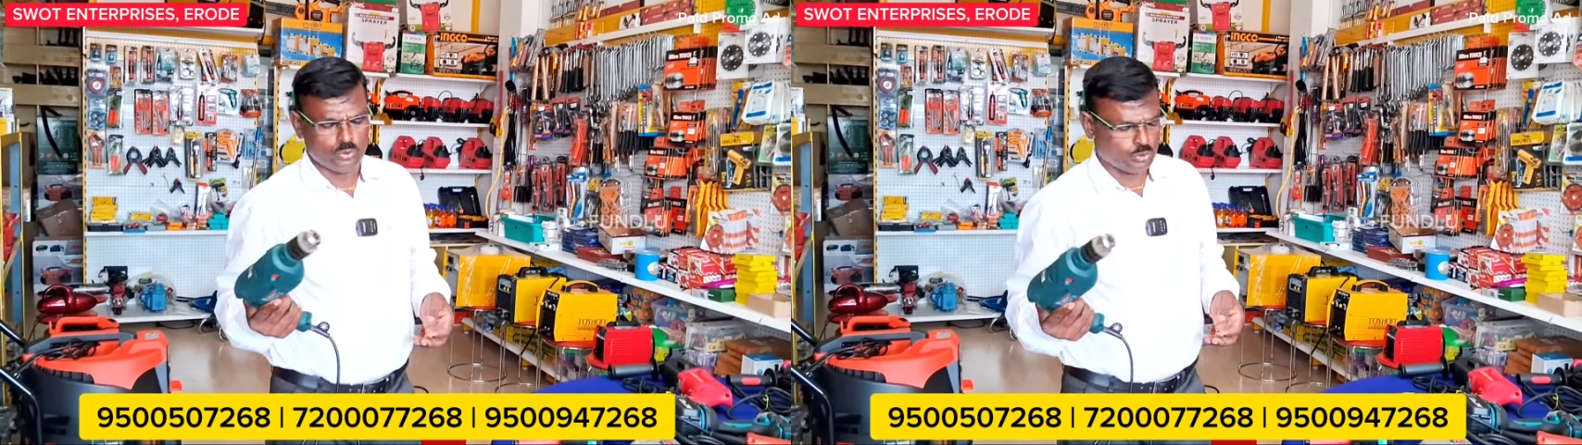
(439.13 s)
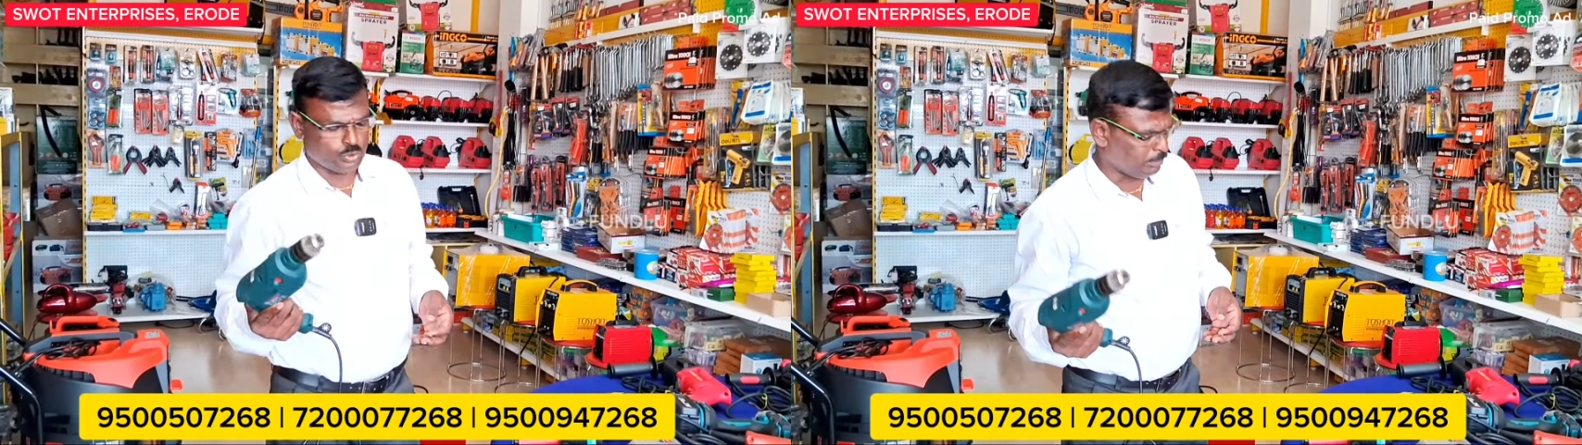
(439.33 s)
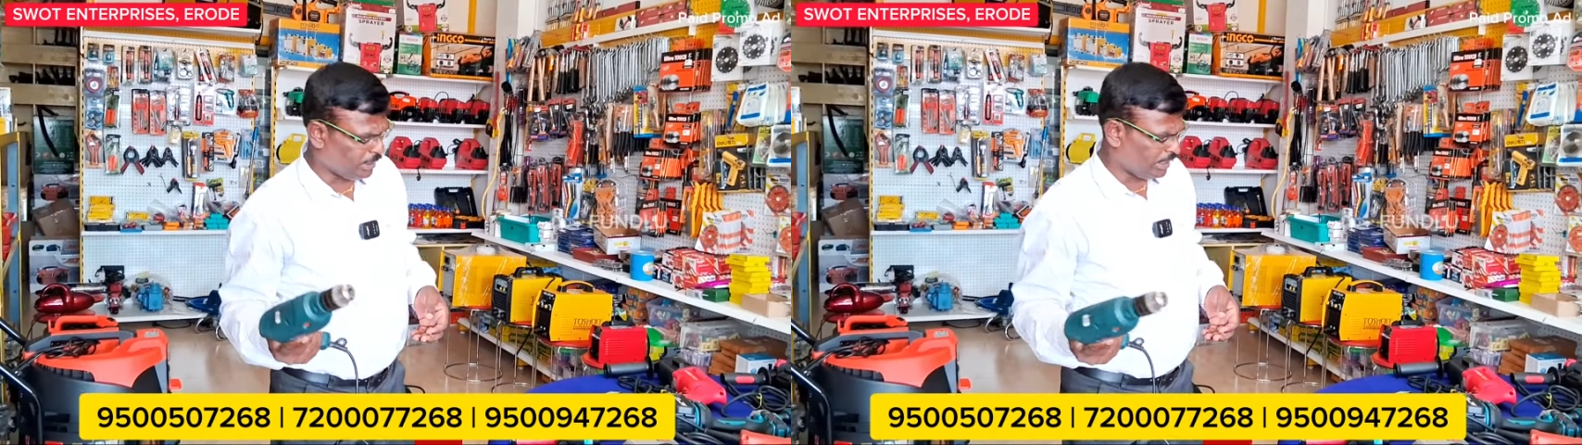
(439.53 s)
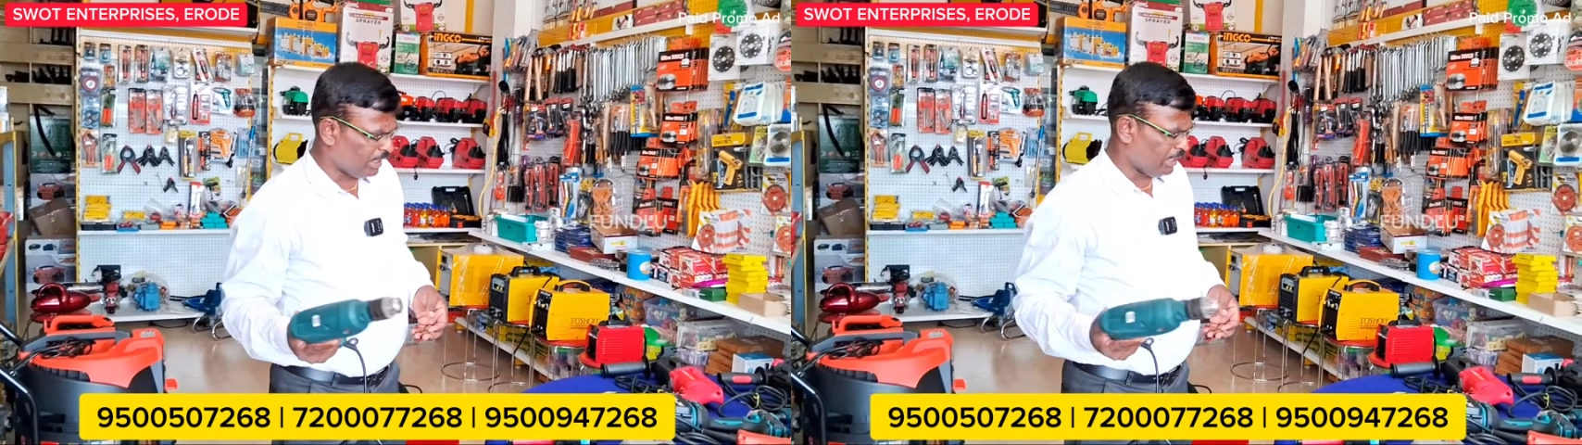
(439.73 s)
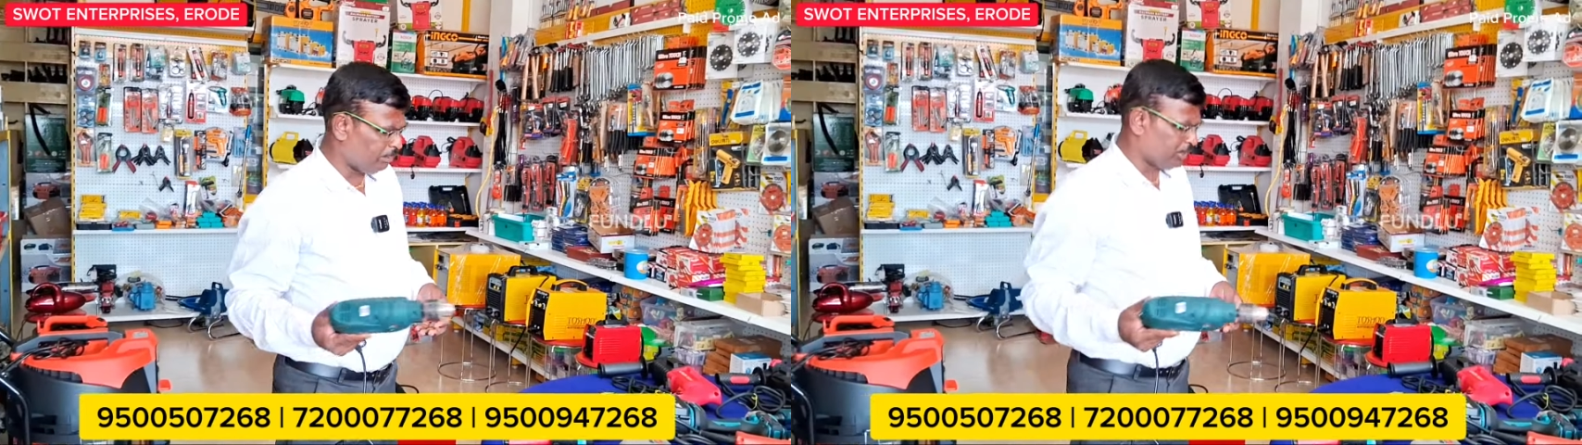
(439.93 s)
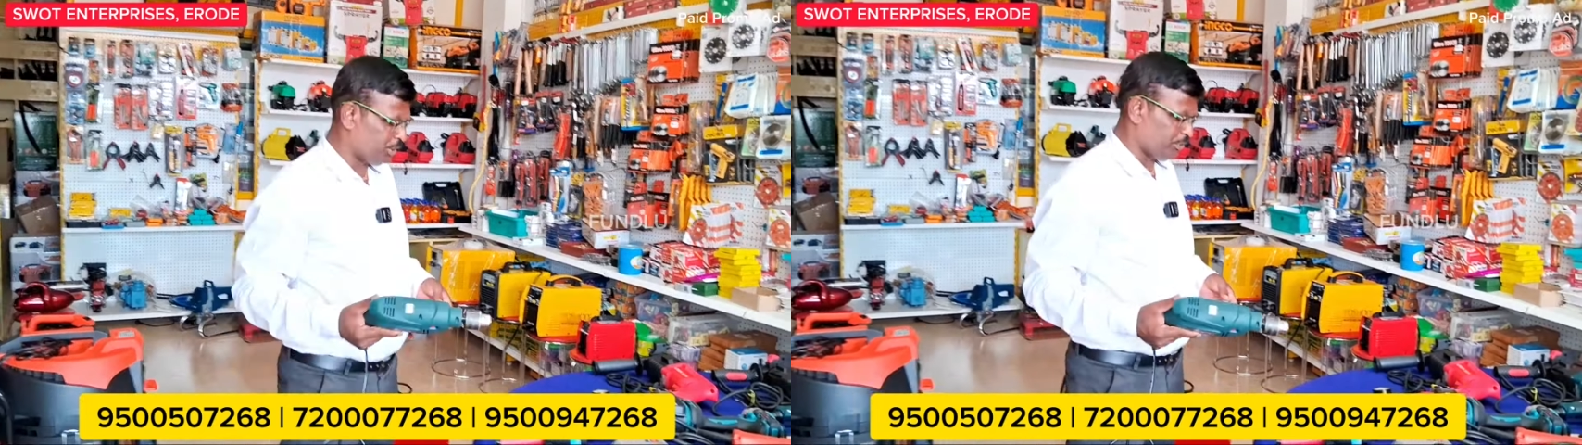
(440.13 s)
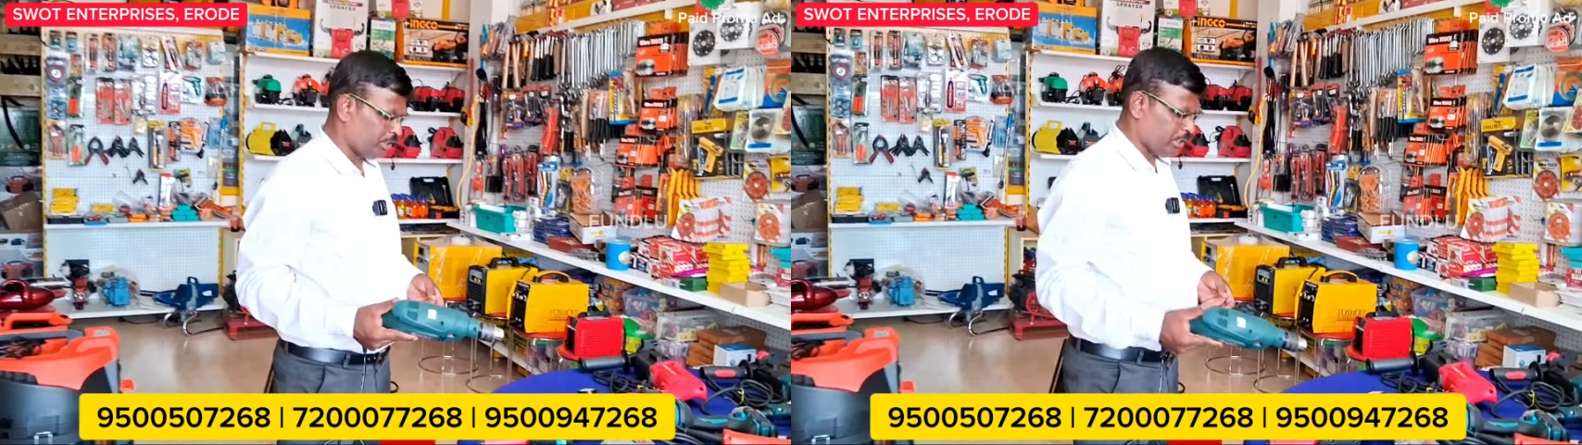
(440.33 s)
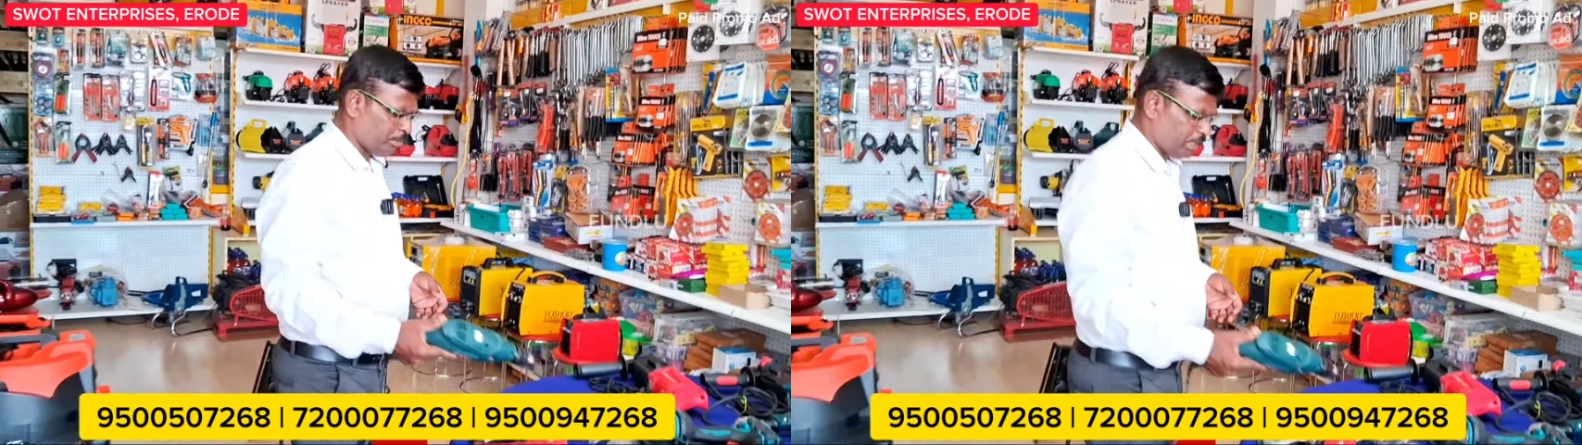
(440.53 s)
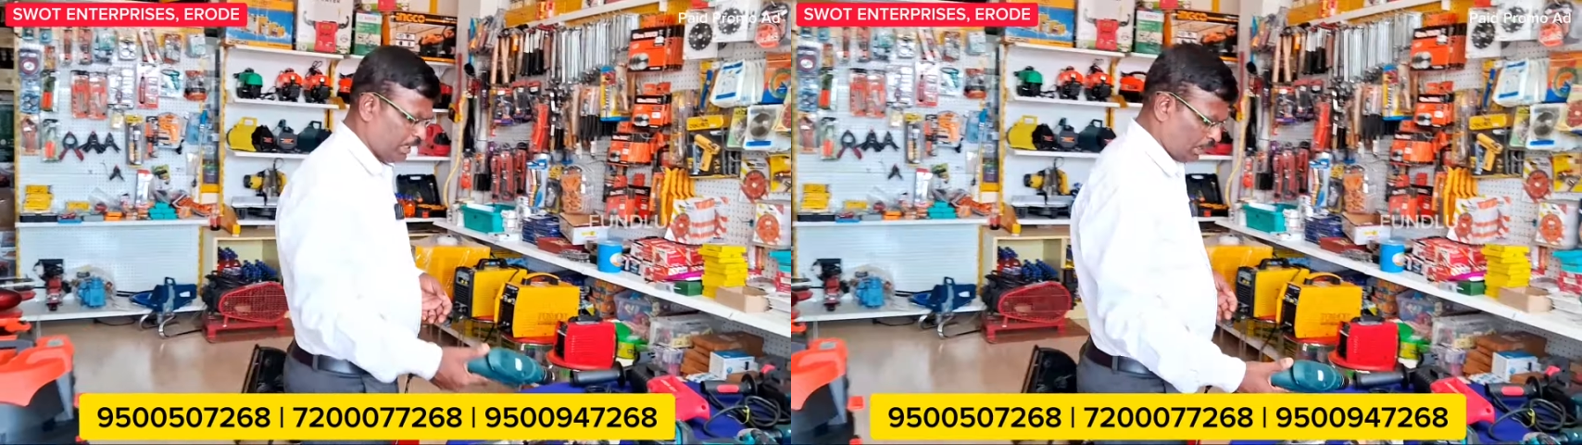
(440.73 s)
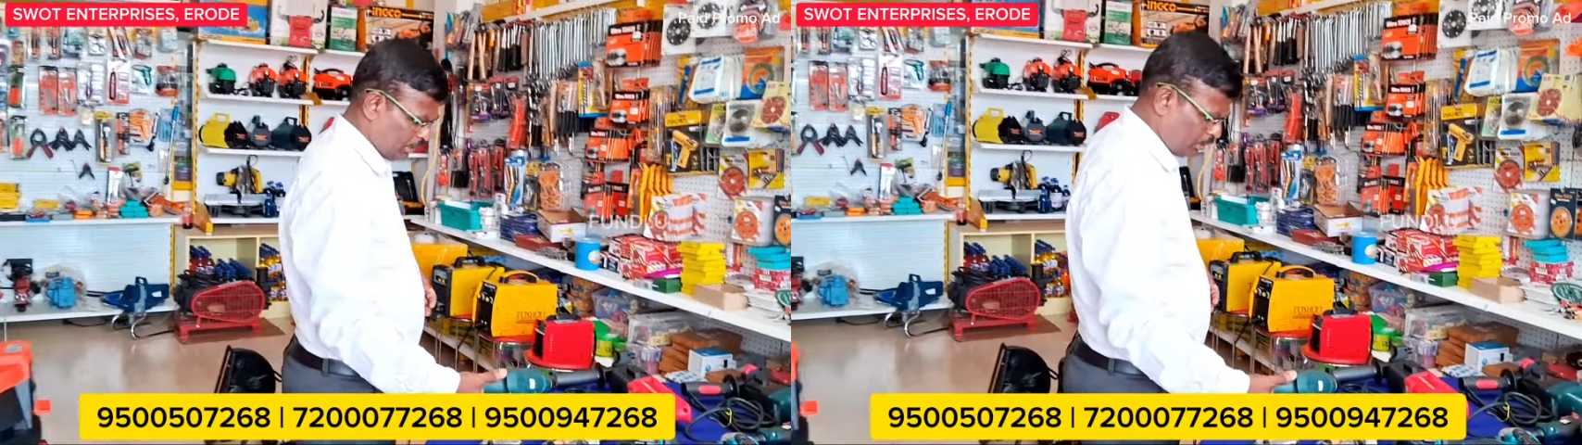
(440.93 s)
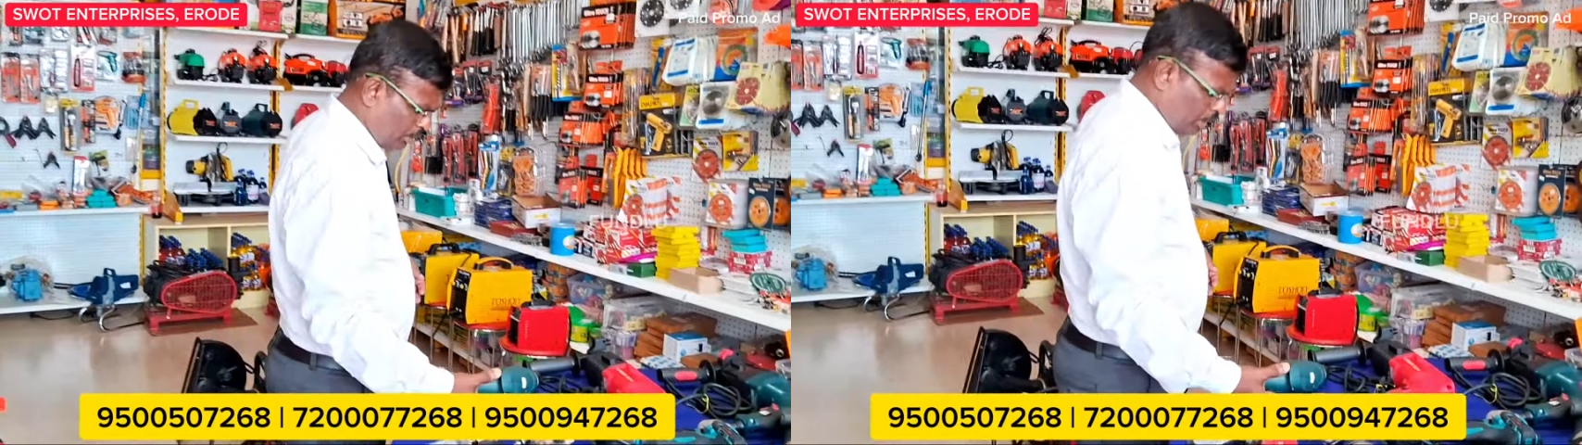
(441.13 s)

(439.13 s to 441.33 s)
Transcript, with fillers: ஸோ இந்த மாதிரி ட்ரில்லிங் மிஷின் வேணால் பண்ணிக்கலாம் இது